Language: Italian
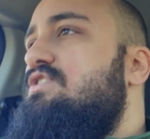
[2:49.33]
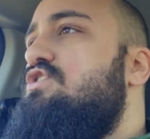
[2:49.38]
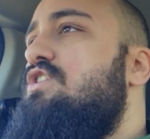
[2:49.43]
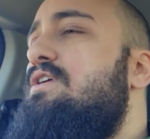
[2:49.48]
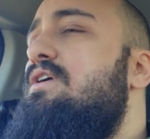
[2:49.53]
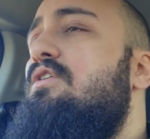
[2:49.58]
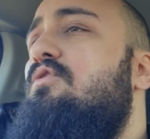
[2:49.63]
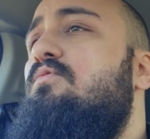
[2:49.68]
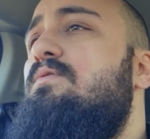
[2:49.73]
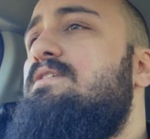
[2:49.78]
Cioè
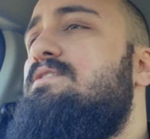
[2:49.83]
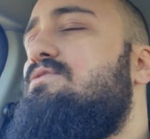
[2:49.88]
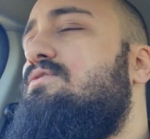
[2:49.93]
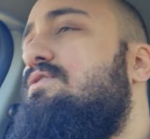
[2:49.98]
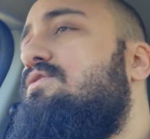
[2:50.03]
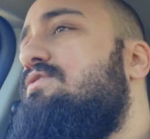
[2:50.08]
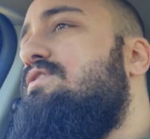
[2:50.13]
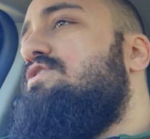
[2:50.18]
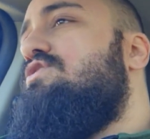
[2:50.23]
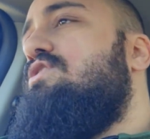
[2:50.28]
io questo
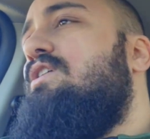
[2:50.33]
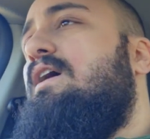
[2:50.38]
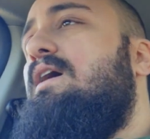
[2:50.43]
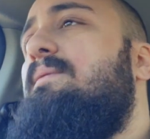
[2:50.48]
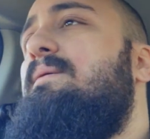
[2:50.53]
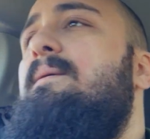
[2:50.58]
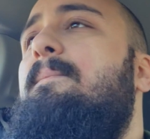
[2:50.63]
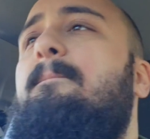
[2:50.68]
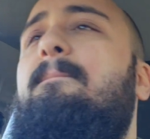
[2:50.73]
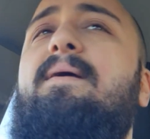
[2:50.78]
non riesco a
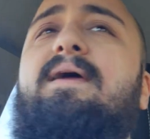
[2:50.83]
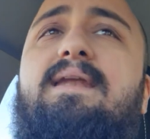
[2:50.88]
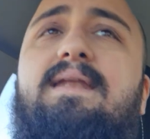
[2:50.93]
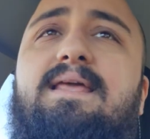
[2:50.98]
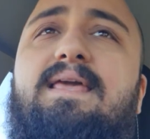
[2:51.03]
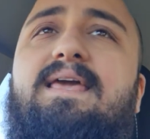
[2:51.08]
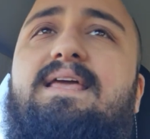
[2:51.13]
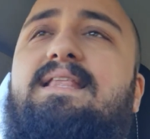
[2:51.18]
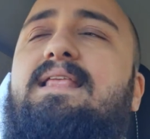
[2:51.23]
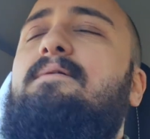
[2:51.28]
capire
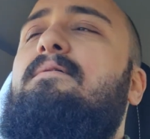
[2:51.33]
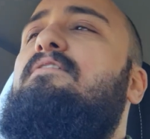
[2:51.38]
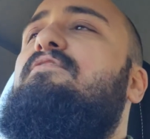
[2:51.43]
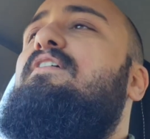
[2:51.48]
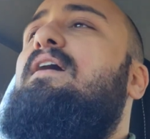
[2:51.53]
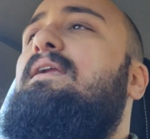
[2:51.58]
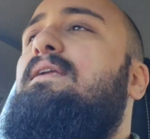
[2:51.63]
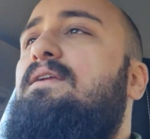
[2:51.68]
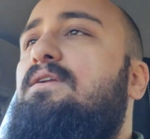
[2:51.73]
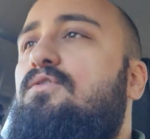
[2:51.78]
perché deve
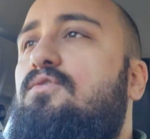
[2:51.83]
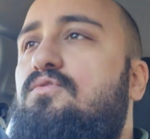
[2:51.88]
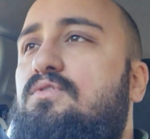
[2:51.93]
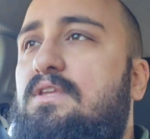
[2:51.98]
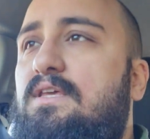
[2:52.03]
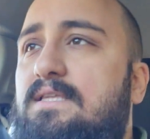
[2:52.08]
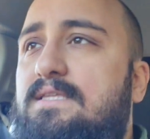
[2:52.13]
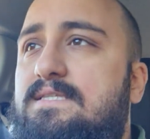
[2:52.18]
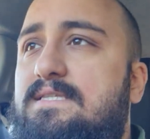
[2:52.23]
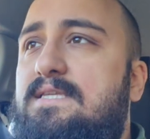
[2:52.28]
fare
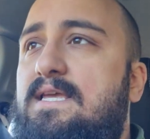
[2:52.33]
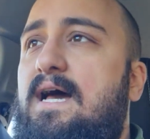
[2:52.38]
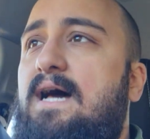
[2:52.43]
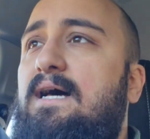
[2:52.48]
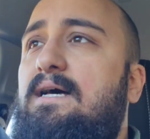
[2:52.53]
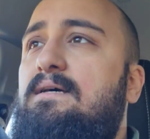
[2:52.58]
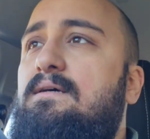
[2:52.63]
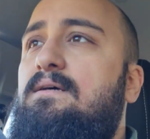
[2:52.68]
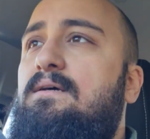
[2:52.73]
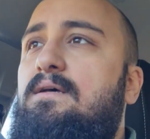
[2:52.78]

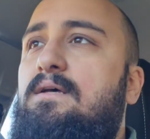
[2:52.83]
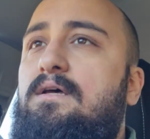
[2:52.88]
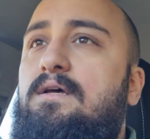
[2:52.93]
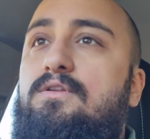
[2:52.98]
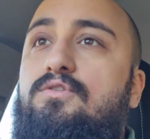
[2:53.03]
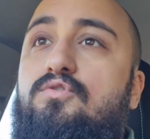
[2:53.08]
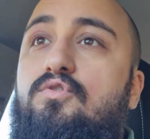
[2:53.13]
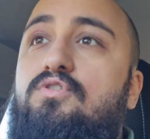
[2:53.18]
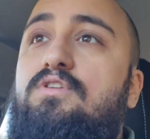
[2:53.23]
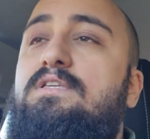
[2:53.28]
notizia,
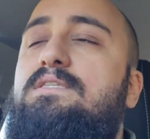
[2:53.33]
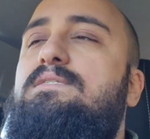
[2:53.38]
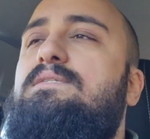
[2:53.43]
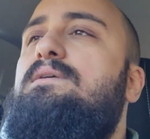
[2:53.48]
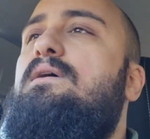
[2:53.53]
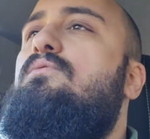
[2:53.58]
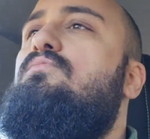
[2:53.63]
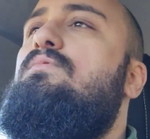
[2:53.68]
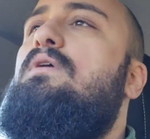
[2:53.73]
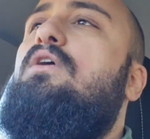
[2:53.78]

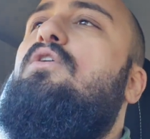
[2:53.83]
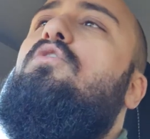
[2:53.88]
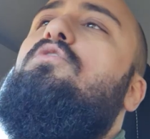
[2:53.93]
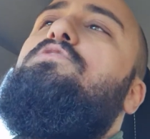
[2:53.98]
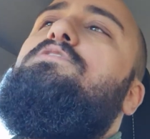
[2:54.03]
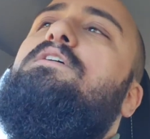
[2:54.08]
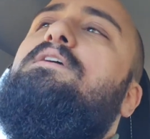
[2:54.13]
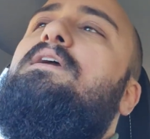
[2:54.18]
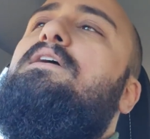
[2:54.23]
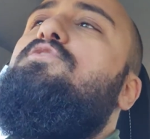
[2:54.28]
notizia, una
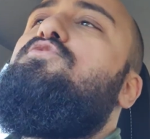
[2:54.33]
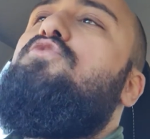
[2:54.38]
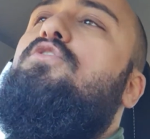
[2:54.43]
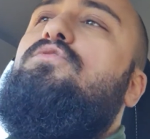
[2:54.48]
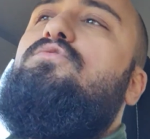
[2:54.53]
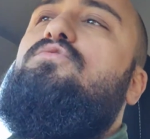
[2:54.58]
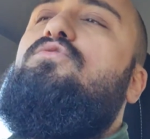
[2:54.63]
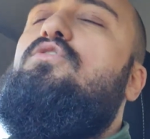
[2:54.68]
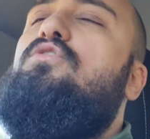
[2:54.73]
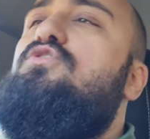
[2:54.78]
cosa che al
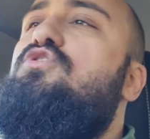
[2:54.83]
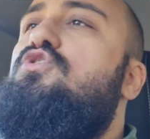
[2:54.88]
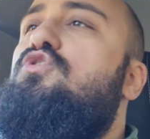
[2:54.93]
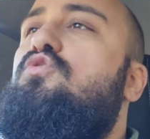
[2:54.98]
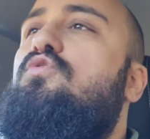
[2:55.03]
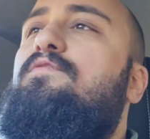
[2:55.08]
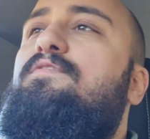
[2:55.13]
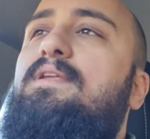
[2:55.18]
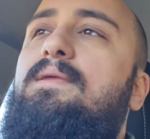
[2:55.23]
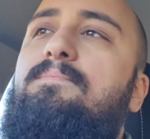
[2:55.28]
giorno d'oggi
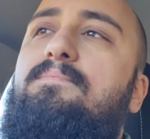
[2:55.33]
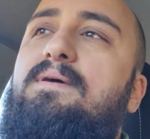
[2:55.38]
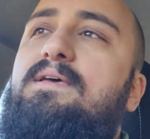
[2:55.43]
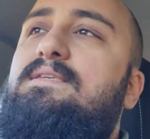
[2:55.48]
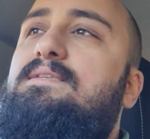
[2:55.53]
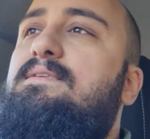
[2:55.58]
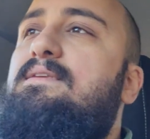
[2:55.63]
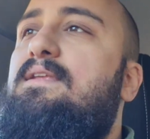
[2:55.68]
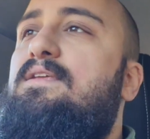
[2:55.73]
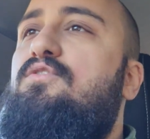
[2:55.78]
dovrebbe
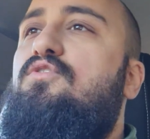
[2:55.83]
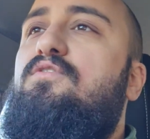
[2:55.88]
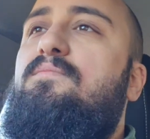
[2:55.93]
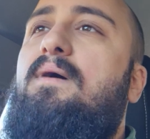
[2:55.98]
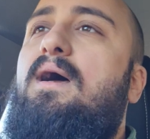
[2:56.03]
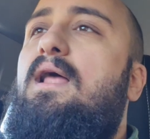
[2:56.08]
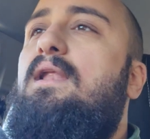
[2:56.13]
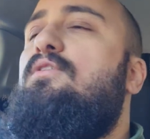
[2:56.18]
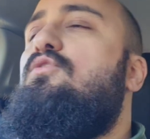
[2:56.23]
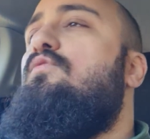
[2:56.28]
essere
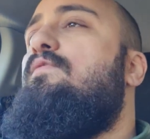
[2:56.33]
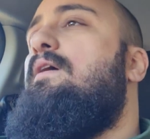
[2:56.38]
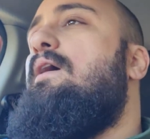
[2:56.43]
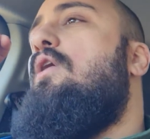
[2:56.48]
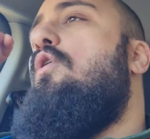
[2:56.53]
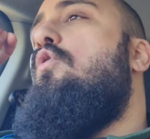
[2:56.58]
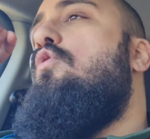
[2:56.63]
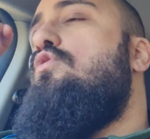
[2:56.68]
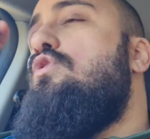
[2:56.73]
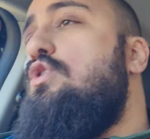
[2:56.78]
normale, dove
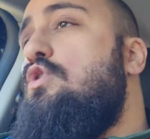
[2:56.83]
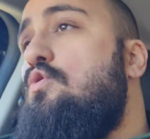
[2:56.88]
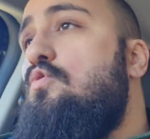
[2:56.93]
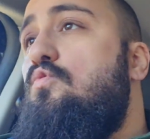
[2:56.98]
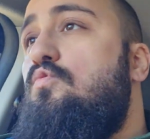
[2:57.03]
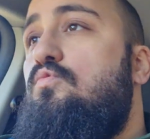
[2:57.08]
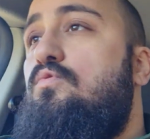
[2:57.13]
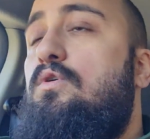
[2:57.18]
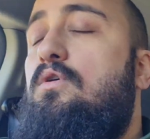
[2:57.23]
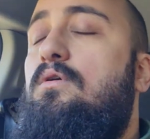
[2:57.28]

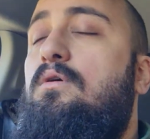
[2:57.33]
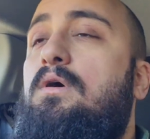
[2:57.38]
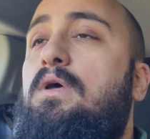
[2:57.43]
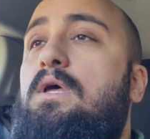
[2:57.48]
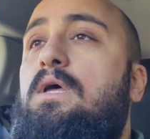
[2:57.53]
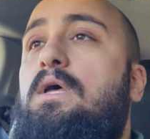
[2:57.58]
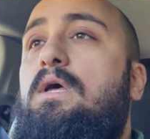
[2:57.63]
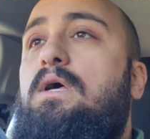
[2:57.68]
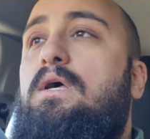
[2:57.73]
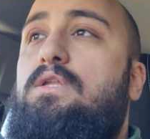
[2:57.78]
ognuno
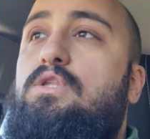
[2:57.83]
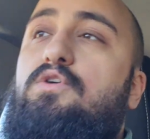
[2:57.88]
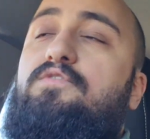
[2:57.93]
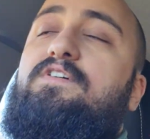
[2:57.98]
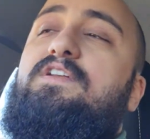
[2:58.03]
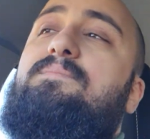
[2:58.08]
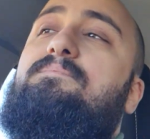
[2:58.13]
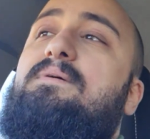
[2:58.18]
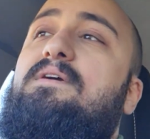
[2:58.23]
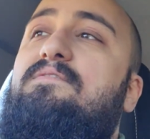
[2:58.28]

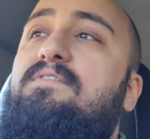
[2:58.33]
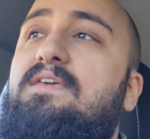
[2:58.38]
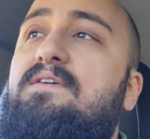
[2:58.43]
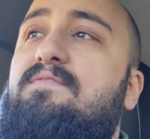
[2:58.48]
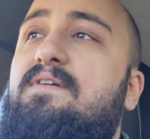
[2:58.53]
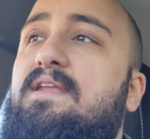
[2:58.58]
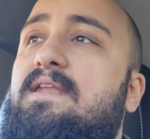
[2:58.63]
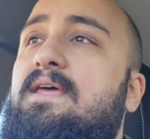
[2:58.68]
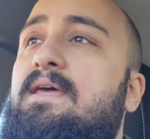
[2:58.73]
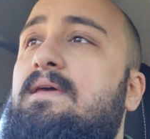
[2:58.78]
dovrebbe
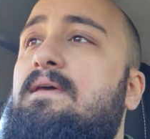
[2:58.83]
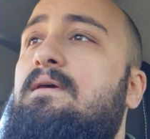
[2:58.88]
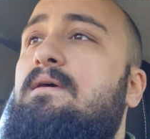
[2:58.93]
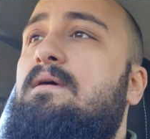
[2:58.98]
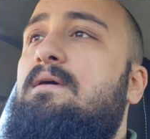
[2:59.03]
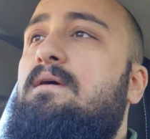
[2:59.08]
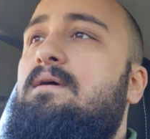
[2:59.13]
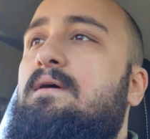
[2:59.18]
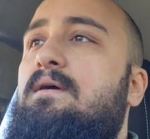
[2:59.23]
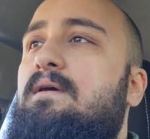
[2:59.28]
vivere
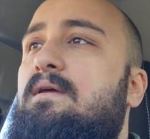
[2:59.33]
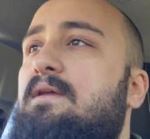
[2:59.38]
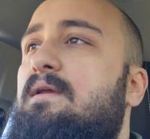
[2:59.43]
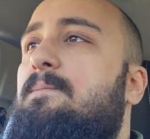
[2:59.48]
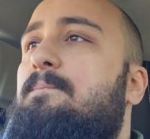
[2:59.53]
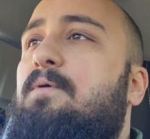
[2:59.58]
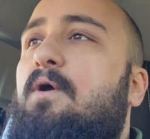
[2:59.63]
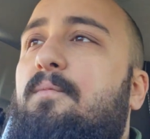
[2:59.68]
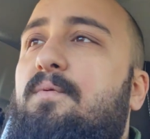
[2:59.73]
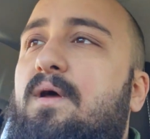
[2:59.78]

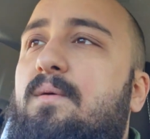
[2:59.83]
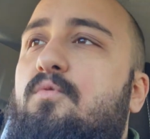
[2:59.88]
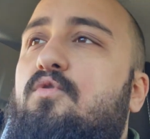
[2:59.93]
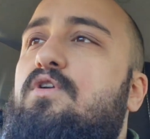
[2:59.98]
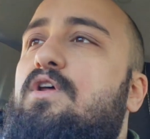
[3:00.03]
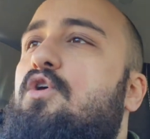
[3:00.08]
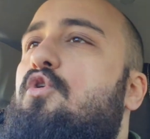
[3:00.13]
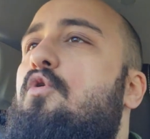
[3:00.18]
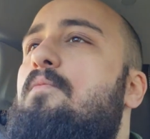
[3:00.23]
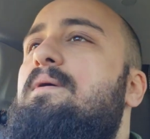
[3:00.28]
il proprio
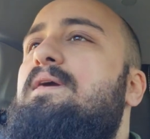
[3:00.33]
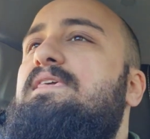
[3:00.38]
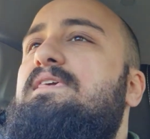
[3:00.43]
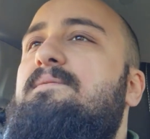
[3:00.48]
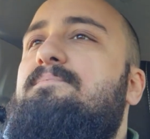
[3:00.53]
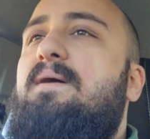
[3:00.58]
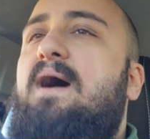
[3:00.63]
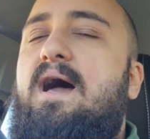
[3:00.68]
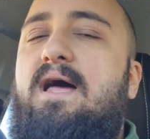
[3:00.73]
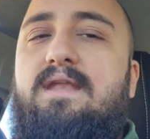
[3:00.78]
amore come
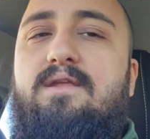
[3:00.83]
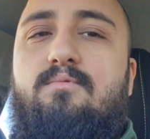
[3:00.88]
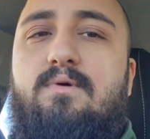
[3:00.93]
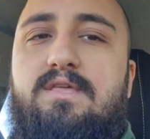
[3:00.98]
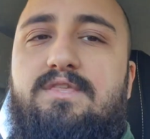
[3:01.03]
gli pare,